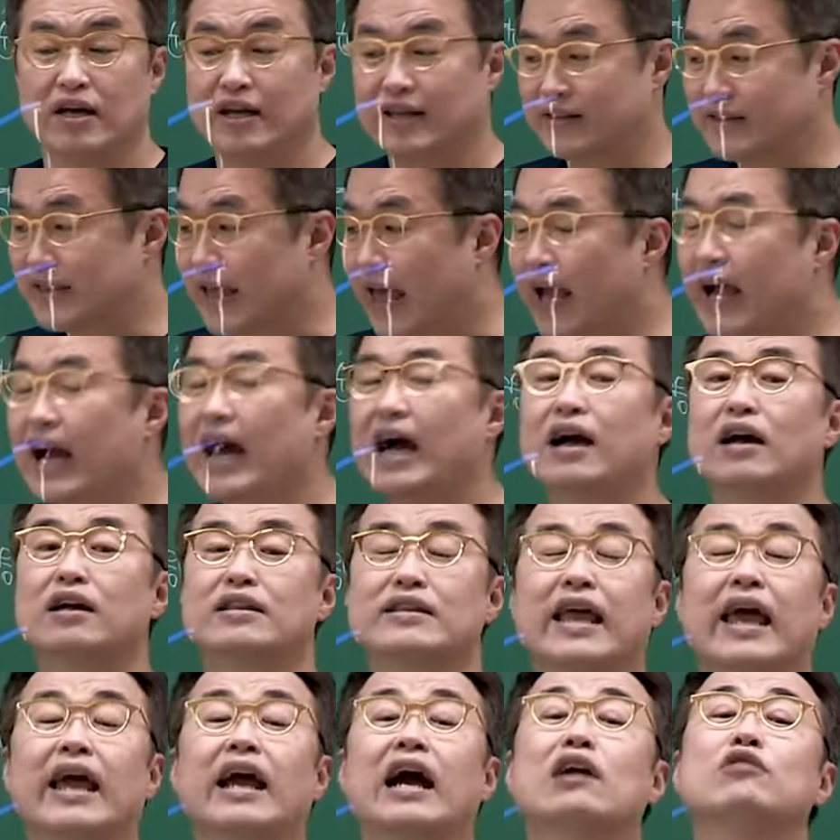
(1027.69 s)
내가
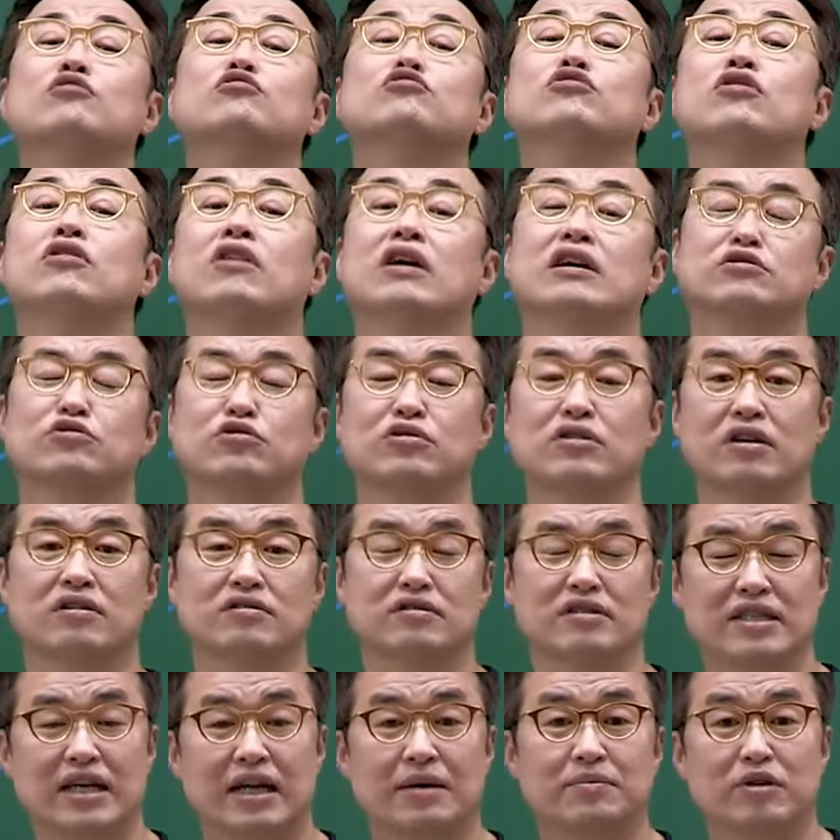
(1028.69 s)
내가 운영할 수 있는
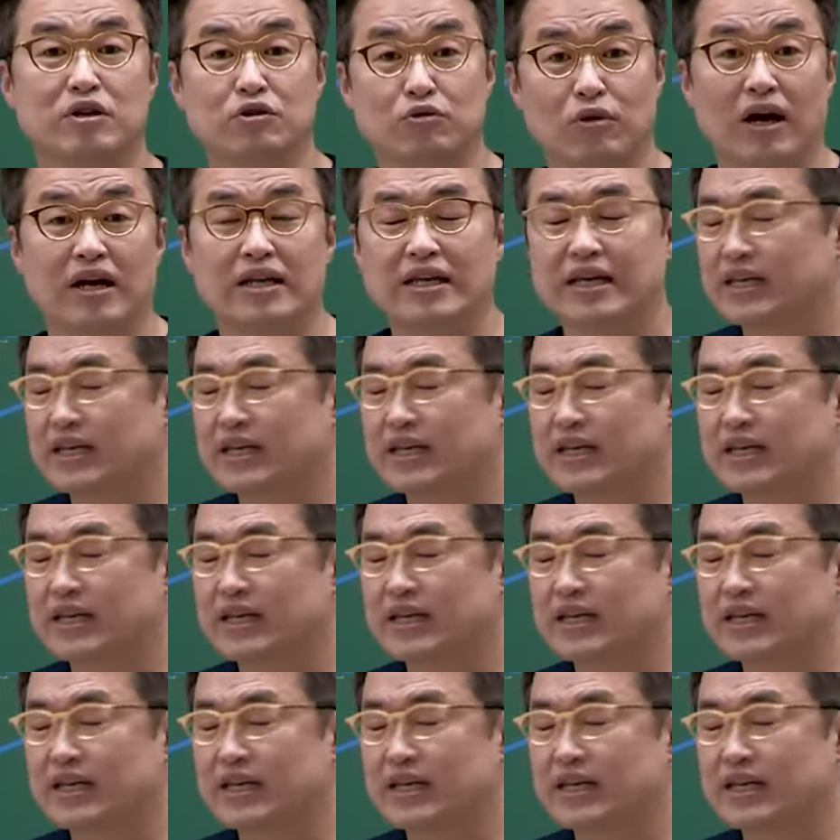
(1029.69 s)
사람들이 돼야